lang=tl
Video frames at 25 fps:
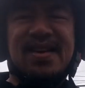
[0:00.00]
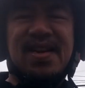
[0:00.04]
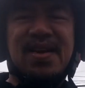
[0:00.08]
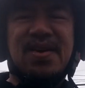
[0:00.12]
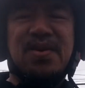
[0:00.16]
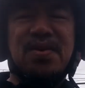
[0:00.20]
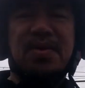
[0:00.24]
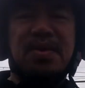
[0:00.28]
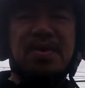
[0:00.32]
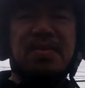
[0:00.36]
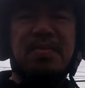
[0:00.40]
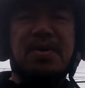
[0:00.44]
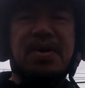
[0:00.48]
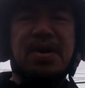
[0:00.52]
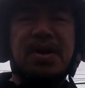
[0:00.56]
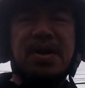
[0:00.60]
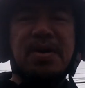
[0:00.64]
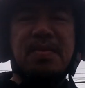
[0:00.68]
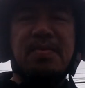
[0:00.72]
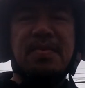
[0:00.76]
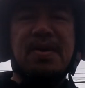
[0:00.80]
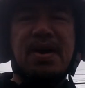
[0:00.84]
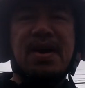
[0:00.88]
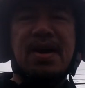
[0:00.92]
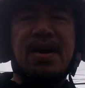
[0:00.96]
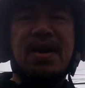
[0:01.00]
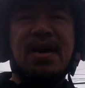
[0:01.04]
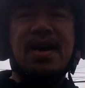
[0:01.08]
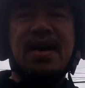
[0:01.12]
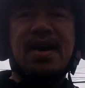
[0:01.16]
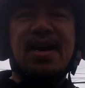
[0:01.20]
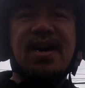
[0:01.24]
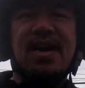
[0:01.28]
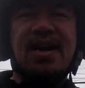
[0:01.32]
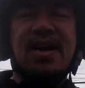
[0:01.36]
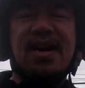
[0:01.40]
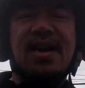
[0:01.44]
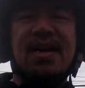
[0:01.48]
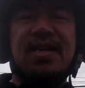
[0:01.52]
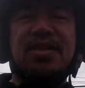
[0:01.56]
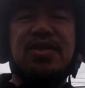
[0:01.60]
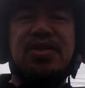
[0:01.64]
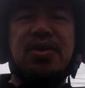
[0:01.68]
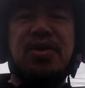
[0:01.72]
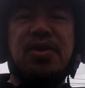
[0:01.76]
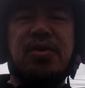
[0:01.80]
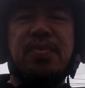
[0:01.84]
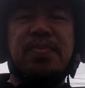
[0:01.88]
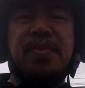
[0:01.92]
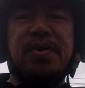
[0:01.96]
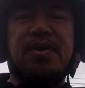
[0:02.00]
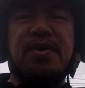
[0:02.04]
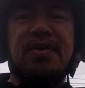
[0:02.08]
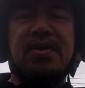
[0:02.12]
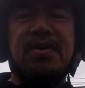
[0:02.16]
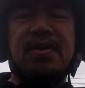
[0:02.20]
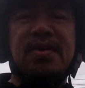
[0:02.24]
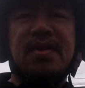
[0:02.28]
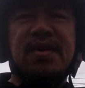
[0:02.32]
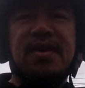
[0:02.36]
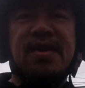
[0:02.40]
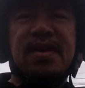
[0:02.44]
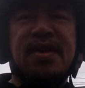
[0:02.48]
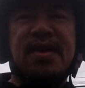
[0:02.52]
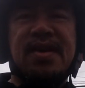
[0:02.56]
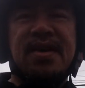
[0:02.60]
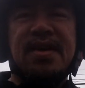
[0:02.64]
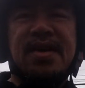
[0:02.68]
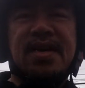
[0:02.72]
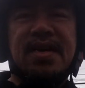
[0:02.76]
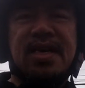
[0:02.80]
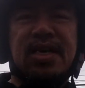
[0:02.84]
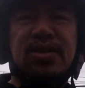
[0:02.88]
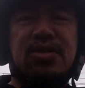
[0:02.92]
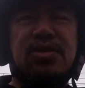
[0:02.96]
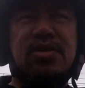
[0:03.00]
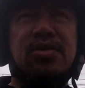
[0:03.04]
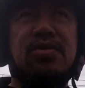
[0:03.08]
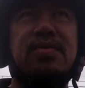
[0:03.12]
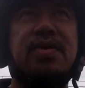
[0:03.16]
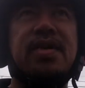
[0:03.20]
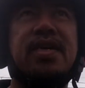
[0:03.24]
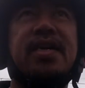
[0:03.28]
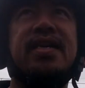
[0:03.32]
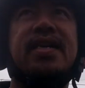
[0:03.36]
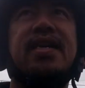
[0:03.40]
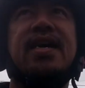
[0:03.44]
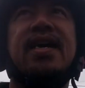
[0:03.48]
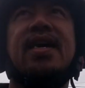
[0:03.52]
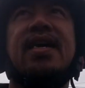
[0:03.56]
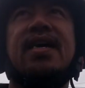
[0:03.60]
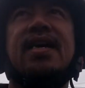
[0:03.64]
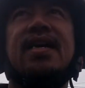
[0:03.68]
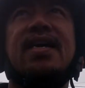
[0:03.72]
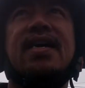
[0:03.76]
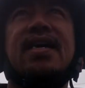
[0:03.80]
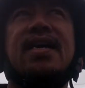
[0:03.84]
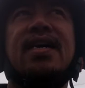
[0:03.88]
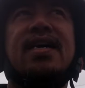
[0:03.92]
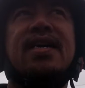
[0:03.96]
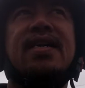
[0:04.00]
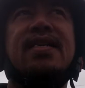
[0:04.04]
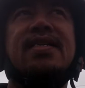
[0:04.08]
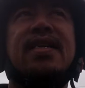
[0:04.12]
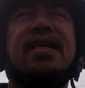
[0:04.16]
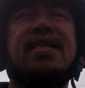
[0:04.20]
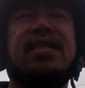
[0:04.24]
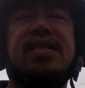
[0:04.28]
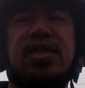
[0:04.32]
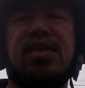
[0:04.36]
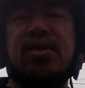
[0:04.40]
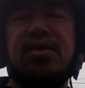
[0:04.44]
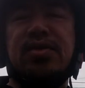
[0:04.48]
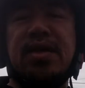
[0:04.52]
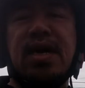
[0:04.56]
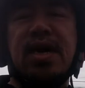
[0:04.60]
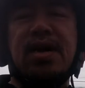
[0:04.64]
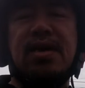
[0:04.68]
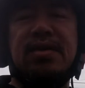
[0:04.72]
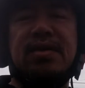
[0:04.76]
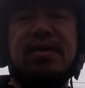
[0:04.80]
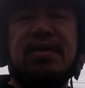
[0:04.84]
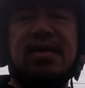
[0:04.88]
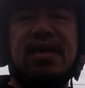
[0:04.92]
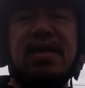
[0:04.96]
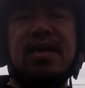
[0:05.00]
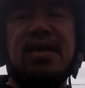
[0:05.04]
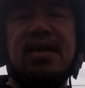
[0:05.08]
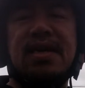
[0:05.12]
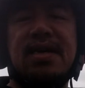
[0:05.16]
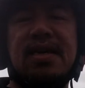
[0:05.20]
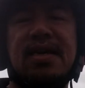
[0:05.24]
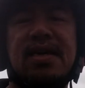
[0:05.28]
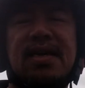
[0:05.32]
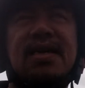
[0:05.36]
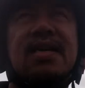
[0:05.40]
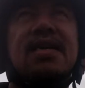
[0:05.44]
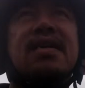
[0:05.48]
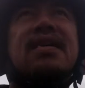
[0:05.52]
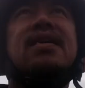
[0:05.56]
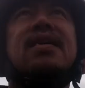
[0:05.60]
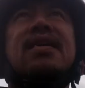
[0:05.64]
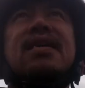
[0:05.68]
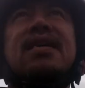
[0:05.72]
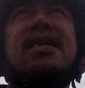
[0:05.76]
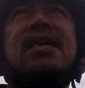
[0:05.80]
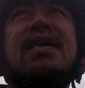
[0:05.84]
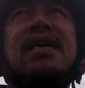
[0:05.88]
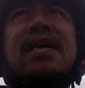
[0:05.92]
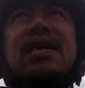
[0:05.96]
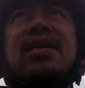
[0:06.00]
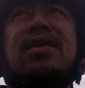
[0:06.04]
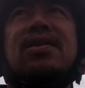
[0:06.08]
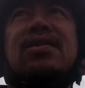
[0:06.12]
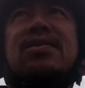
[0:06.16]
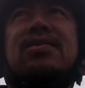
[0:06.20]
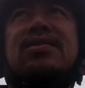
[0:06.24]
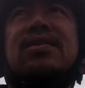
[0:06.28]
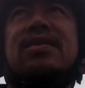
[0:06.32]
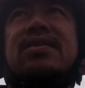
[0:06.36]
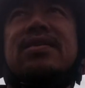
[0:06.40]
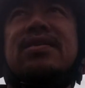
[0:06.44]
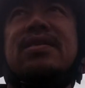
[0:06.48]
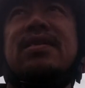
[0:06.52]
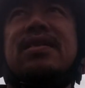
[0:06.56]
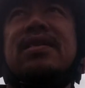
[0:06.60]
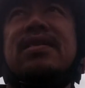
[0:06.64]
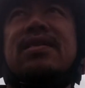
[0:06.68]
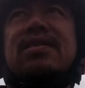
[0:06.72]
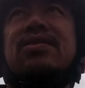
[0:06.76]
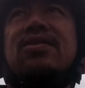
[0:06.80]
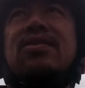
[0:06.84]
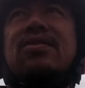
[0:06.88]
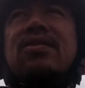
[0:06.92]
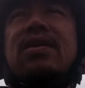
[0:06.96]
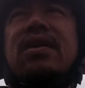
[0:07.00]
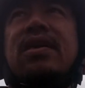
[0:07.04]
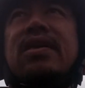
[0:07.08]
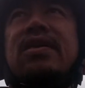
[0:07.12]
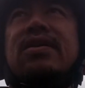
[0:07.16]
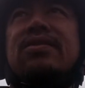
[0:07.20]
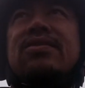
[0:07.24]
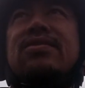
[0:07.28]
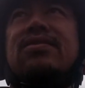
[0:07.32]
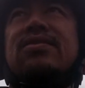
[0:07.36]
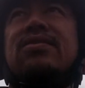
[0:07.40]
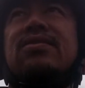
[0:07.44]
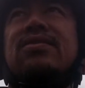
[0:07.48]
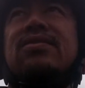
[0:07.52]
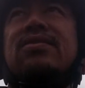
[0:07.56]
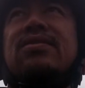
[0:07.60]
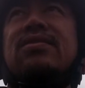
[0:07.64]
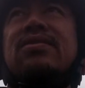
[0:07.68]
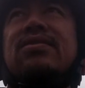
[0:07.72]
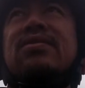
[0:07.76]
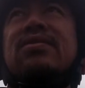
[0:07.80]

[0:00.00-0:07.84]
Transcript: Hello, good morning mga ka-Scorpio, ka-Seward. Uh, nandito tayo sa along the street going to